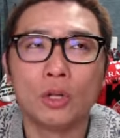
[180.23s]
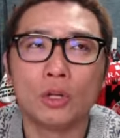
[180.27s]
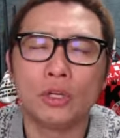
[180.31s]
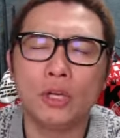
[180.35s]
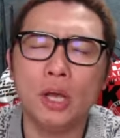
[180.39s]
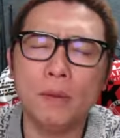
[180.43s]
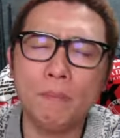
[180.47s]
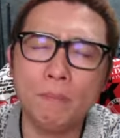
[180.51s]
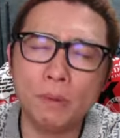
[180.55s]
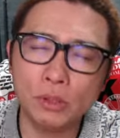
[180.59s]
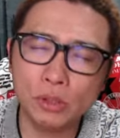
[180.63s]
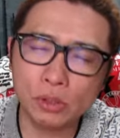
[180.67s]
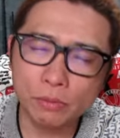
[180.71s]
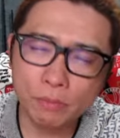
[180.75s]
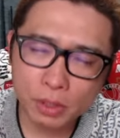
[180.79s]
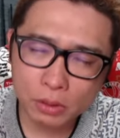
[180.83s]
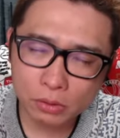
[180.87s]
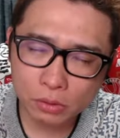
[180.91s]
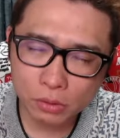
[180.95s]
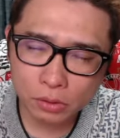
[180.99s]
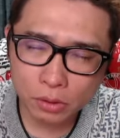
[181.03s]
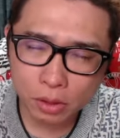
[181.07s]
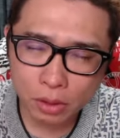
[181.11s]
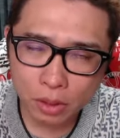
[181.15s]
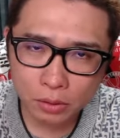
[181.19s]
やっぱズーム
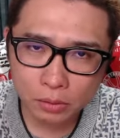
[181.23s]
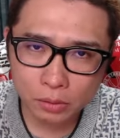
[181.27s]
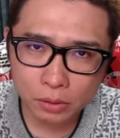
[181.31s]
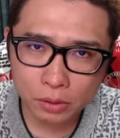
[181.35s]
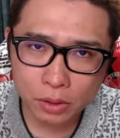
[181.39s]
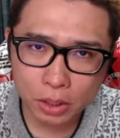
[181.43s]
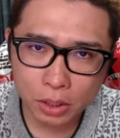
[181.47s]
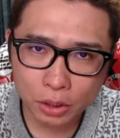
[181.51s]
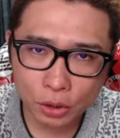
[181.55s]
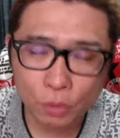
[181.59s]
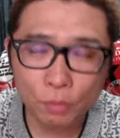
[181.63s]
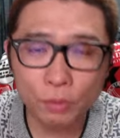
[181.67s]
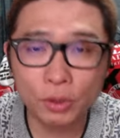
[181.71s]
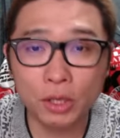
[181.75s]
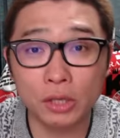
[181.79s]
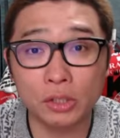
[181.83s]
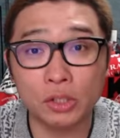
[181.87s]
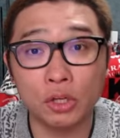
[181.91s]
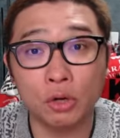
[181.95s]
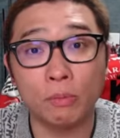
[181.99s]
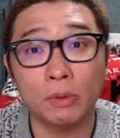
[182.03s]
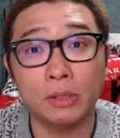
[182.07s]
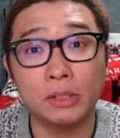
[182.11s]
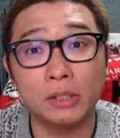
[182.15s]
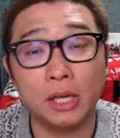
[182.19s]
X 使いやすいなと思ったらそ
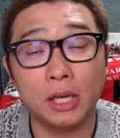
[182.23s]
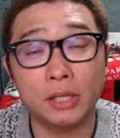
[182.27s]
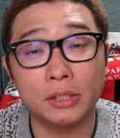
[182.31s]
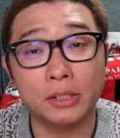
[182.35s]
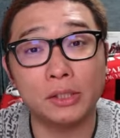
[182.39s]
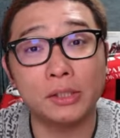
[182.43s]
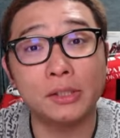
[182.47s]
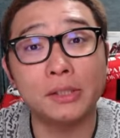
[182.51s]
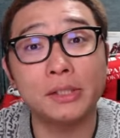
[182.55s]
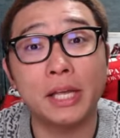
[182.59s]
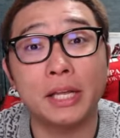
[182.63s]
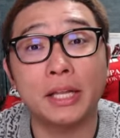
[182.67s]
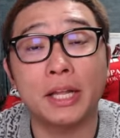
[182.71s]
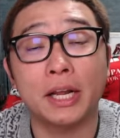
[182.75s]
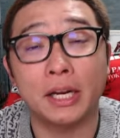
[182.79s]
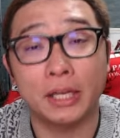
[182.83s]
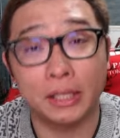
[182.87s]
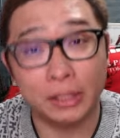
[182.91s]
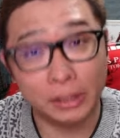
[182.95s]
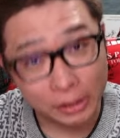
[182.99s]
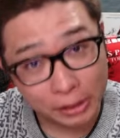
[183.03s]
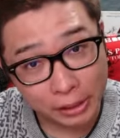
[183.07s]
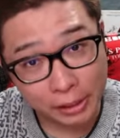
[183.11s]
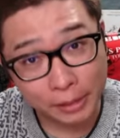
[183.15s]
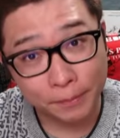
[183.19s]
のまま使い続けたらいい
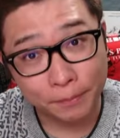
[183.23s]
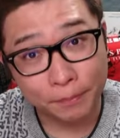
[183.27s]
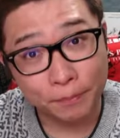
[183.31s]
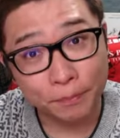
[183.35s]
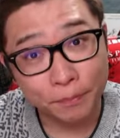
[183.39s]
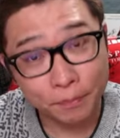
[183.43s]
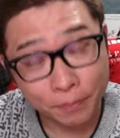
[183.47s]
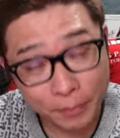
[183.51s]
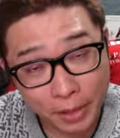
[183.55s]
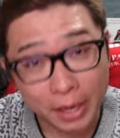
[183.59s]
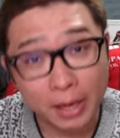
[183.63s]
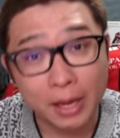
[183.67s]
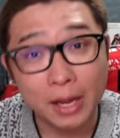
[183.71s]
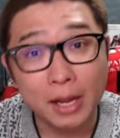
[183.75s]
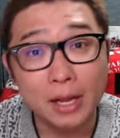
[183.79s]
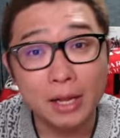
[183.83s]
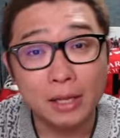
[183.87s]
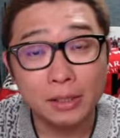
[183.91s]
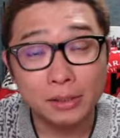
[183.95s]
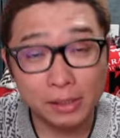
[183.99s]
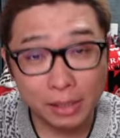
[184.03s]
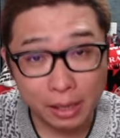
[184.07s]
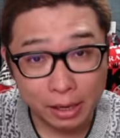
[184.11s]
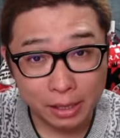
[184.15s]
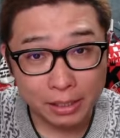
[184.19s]
し、ね、
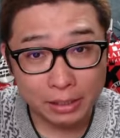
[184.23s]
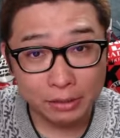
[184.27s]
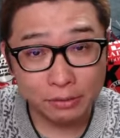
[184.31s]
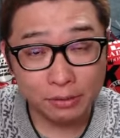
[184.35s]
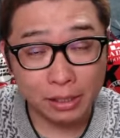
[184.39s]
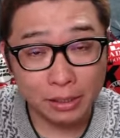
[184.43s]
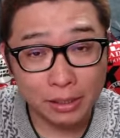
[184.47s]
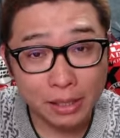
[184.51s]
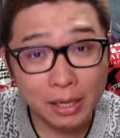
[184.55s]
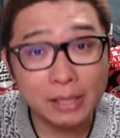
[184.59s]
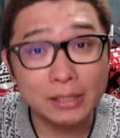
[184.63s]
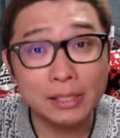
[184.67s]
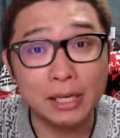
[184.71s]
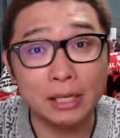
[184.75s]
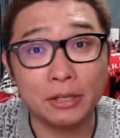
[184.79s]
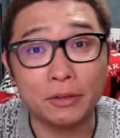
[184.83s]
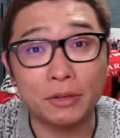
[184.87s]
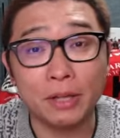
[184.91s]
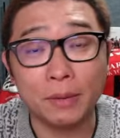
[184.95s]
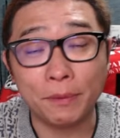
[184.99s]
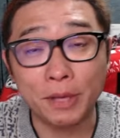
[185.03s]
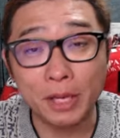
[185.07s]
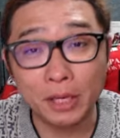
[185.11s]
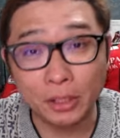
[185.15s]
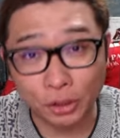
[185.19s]
使いにくかったらさっき言っ
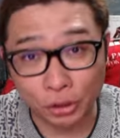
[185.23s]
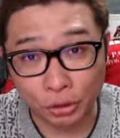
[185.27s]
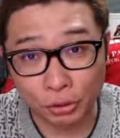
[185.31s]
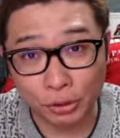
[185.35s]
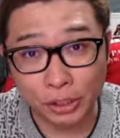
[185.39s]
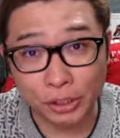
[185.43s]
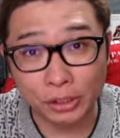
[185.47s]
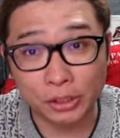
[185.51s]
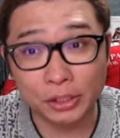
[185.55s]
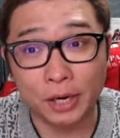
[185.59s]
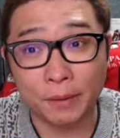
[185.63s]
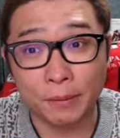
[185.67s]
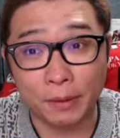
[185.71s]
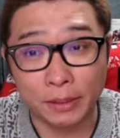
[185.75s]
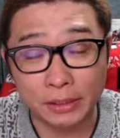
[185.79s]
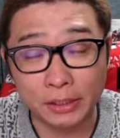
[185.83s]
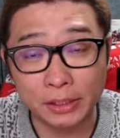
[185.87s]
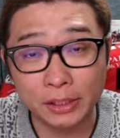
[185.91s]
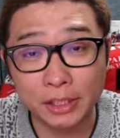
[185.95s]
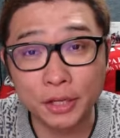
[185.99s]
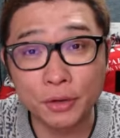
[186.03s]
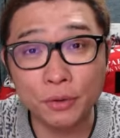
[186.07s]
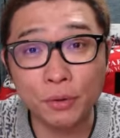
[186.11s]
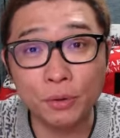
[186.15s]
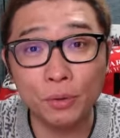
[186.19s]
たみたいに出勤すればいいしっ
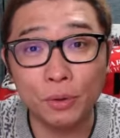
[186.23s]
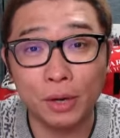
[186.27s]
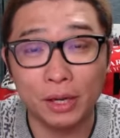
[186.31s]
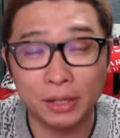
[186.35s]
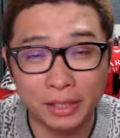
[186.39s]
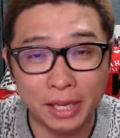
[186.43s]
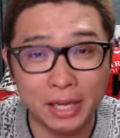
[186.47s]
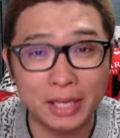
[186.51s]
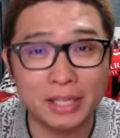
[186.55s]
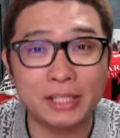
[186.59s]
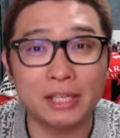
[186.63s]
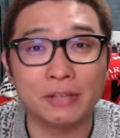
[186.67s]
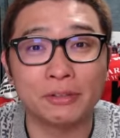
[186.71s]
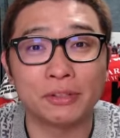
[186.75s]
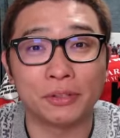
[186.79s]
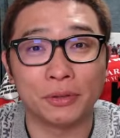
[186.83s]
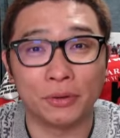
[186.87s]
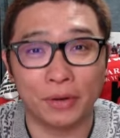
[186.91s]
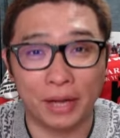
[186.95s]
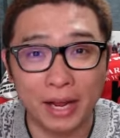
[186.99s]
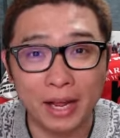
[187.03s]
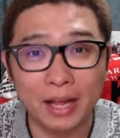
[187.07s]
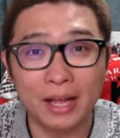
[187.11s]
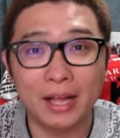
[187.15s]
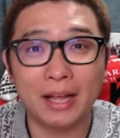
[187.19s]
ていうことができちゃうんですよ
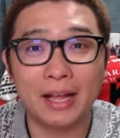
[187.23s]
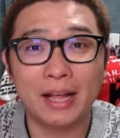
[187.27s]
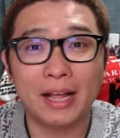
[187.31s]
ね。